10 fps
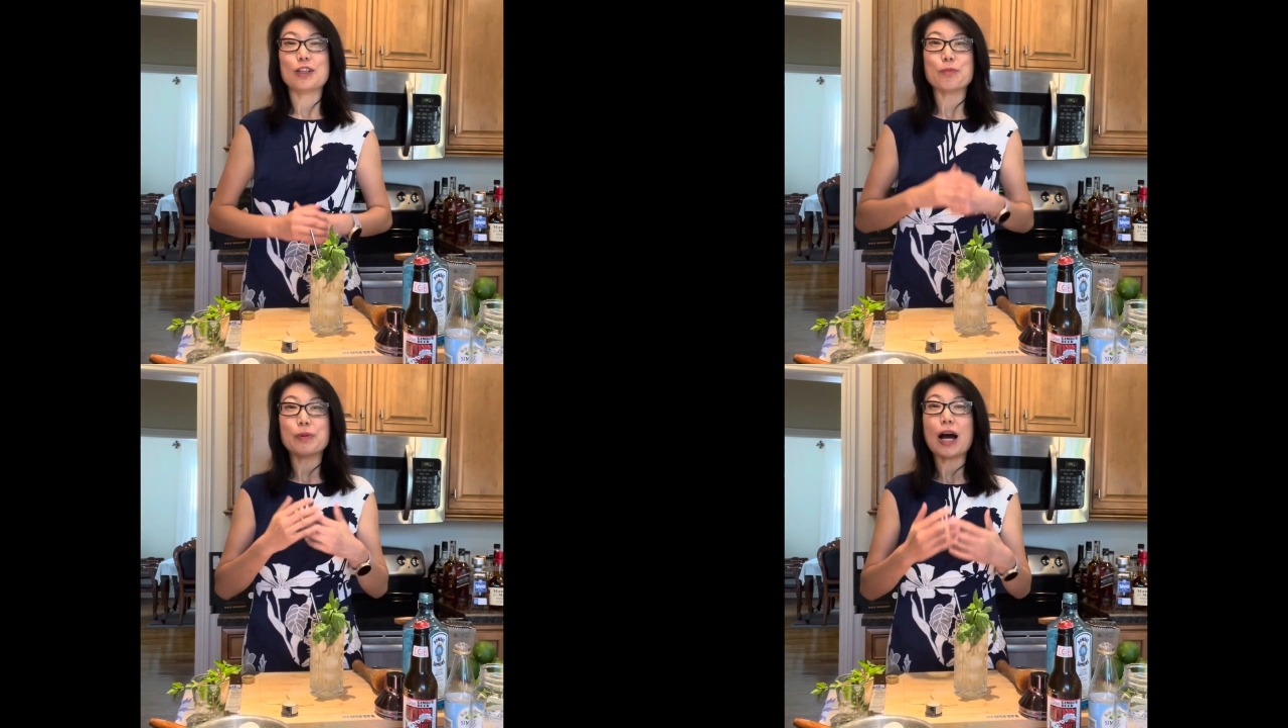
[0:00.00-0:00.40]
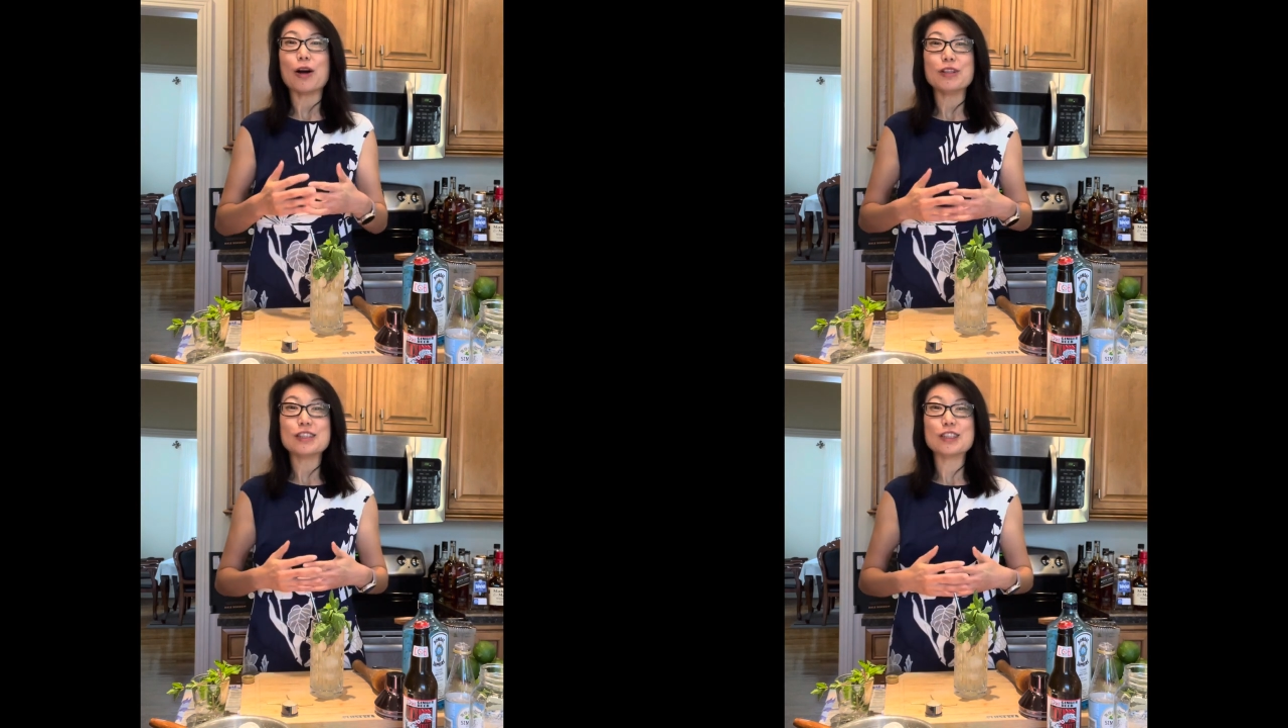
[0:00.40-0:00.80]
不好
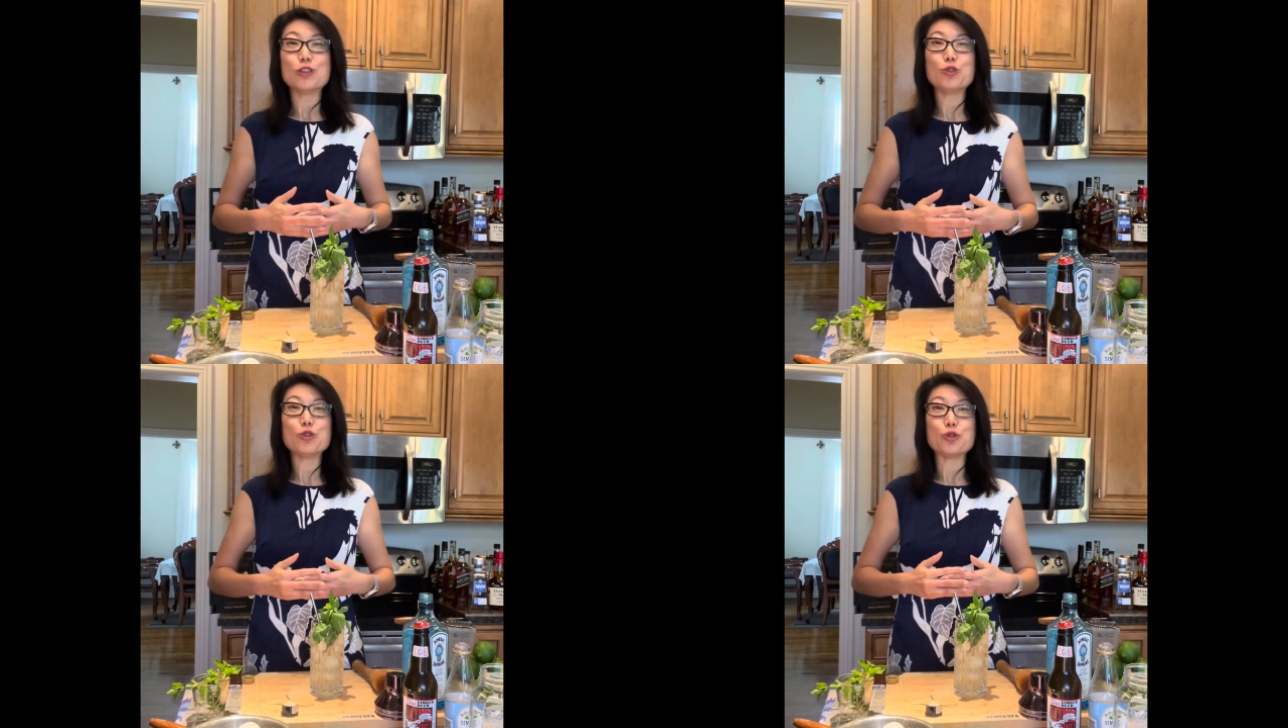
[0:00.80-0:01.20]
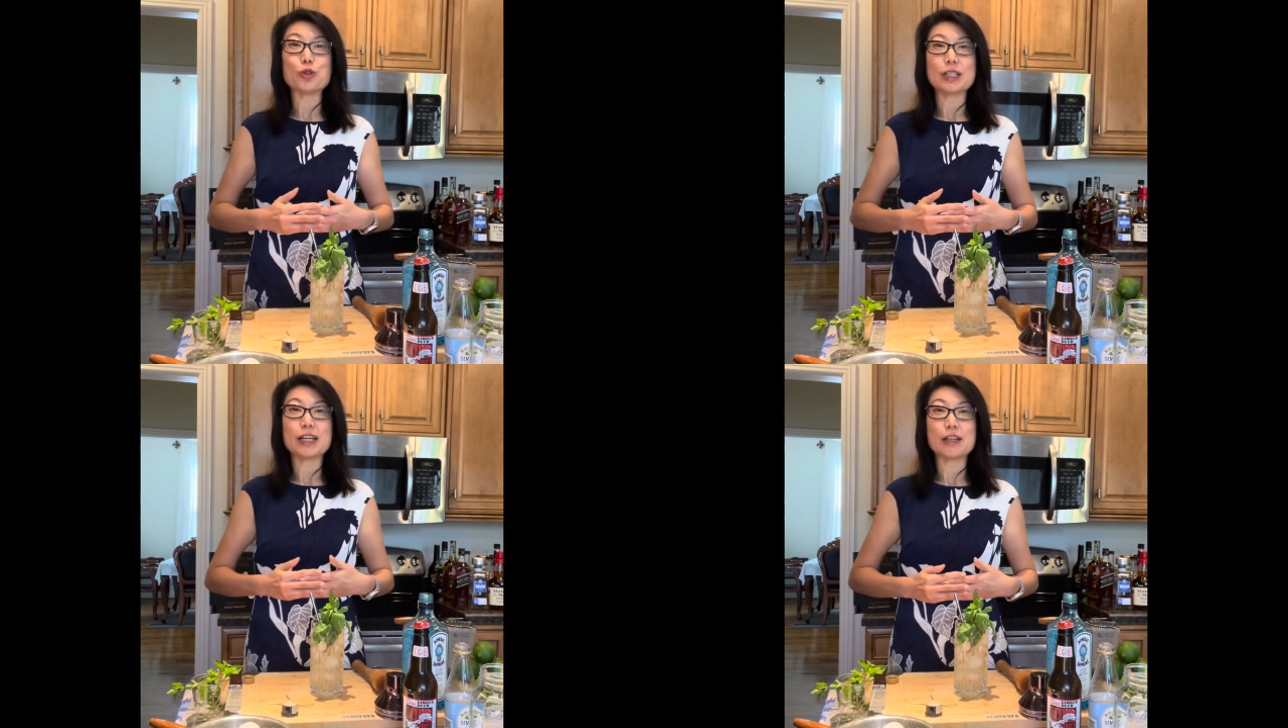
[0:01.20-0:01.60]
意思拒
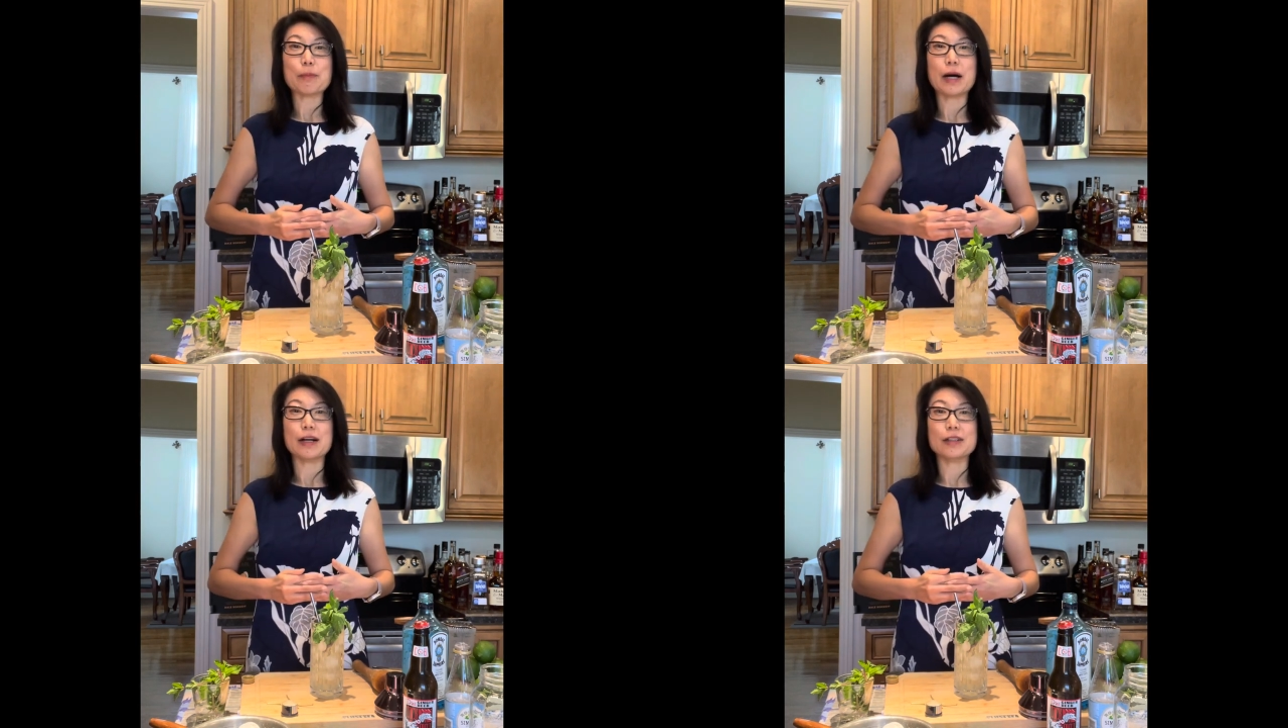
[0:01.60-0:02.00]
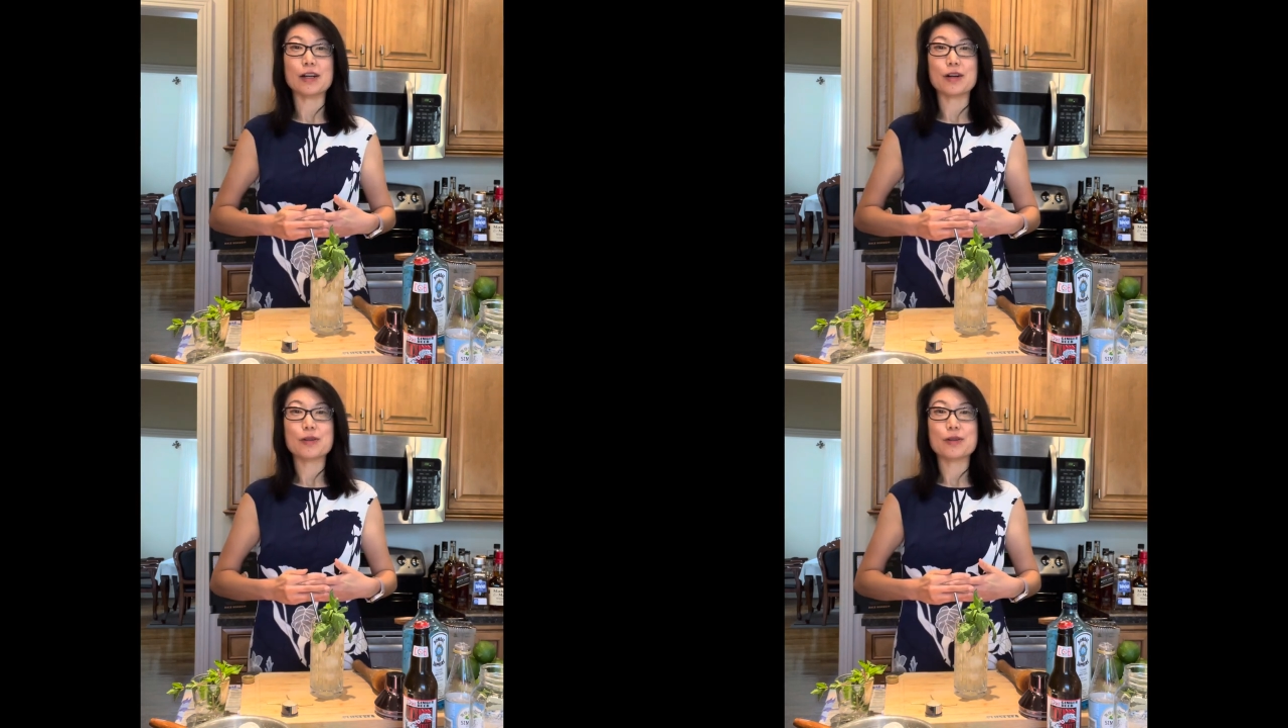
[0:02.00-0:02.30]
绝他的朋友，